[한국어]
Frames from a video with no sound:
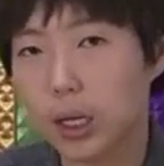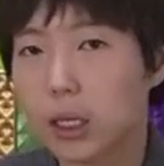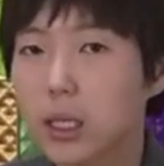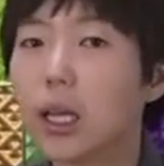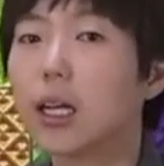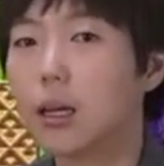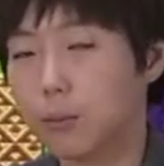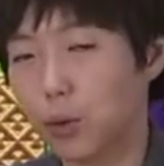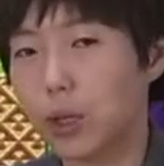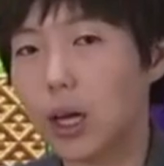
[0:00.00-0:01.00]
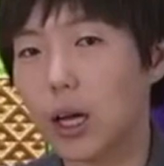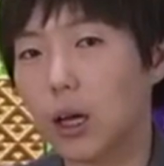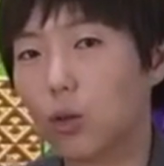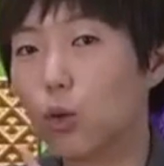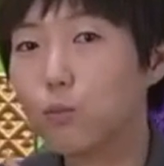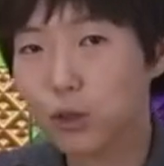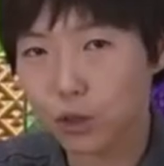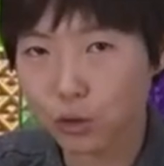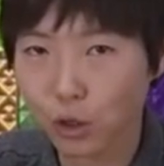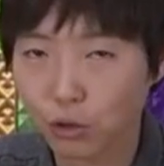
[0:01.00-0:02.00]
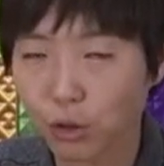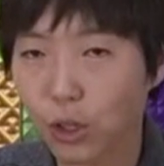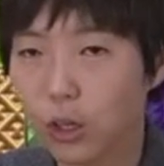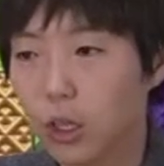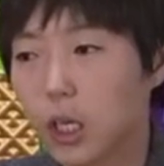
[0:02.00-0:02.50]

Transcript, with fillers: 생각보다 높을 수 있고요.